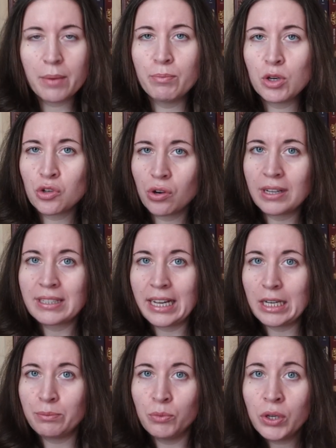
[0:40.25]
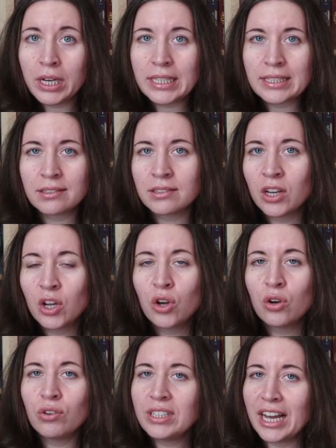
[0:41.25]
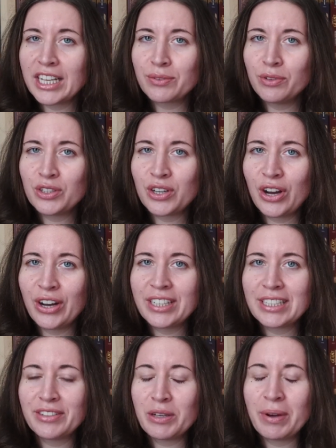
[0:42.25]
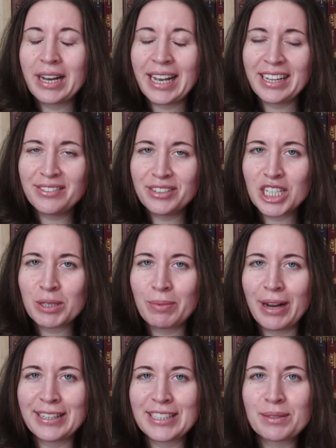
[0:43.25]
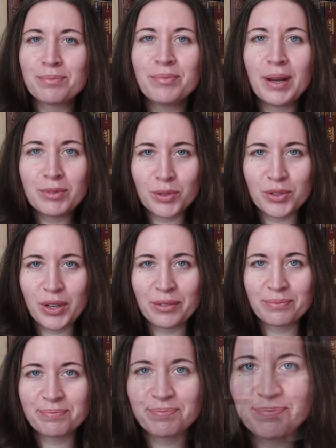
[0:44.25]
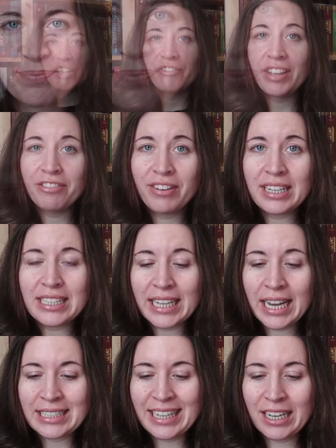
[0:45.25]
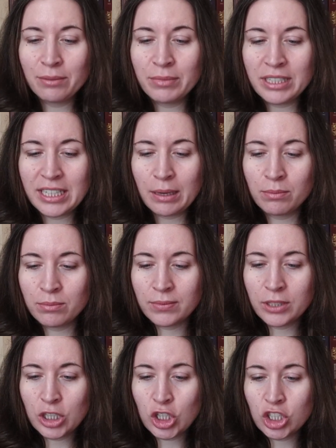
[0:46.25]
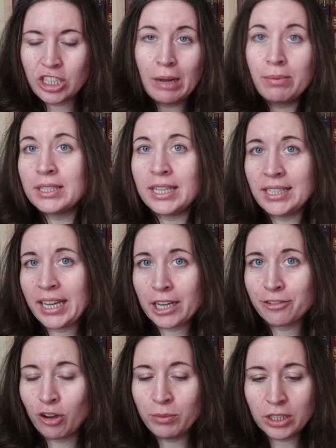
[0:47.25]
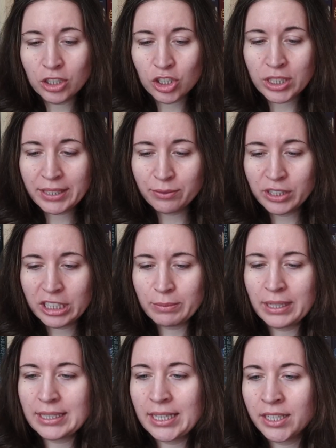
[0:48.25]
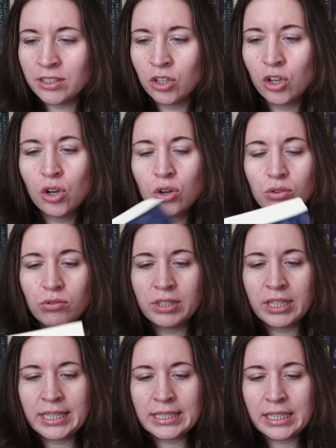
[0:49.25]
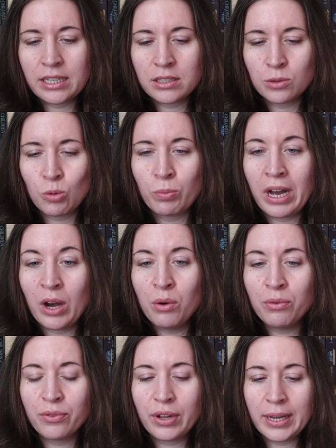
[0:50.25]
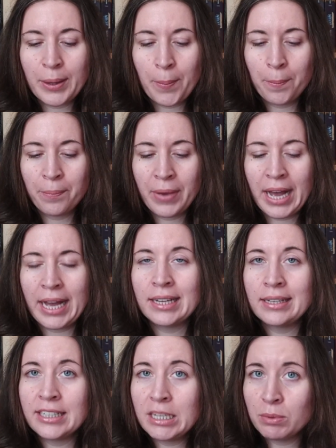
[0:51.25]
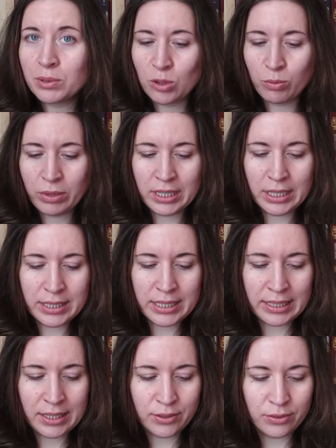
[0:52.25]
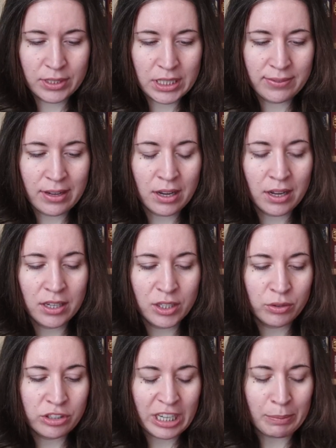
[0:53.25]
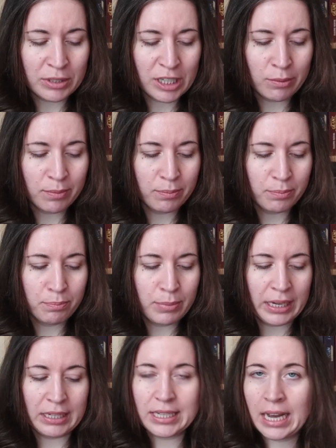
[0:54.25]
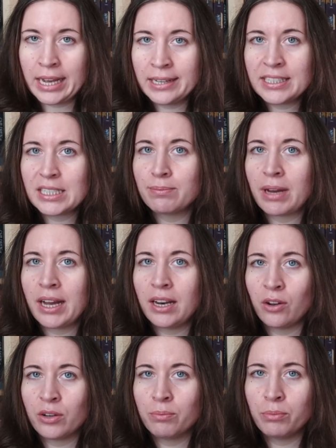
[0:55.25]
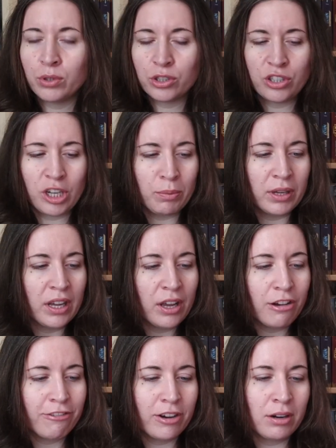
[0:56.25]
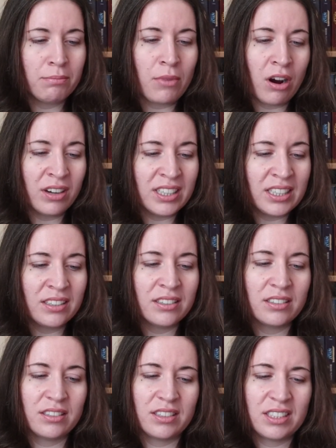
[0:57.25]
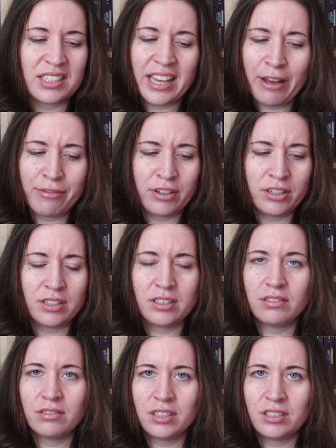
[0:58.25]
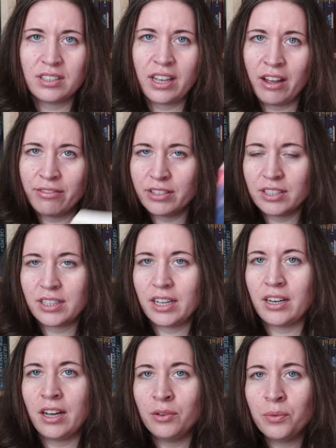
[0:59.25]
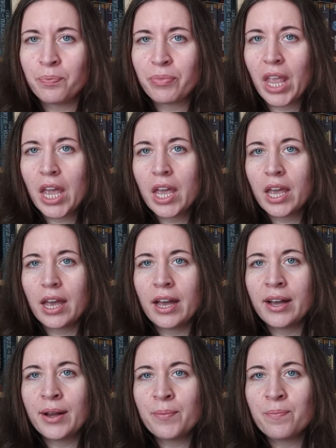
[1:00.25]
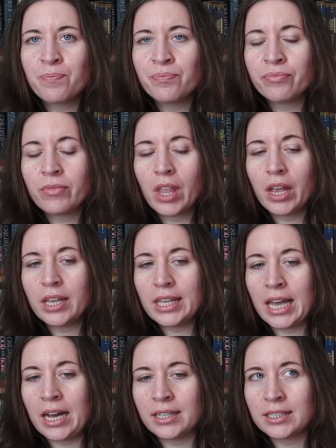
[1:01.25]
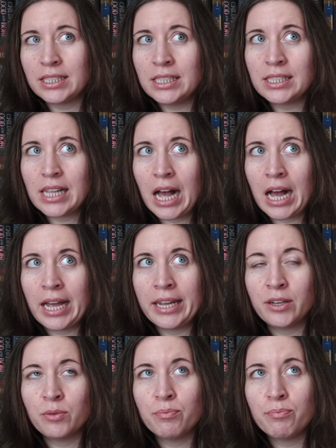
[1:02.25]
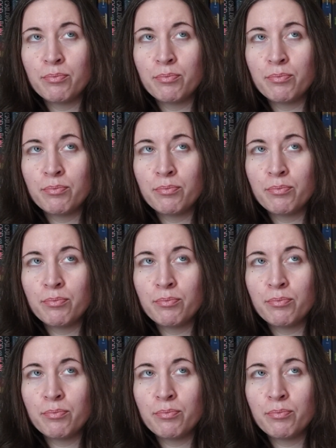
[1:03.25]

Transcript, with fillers: Mischung aus allem Möglichen. Und ja, ich wünsche euch wie immer ganz viel Spaß beim Zuschauen. Wir fangen direkt an mit dem Stapel, der direkt vor mir steht, würde ich mal sagen. Und da ist ganz oben auf ähm, ein Liebesroman tatsächlich, und zwar A New Chapter Band 1, My London Bookshop von Marnie Scaffers oder Scaffers, keine Ahnung. Ähm, ja, das ist ein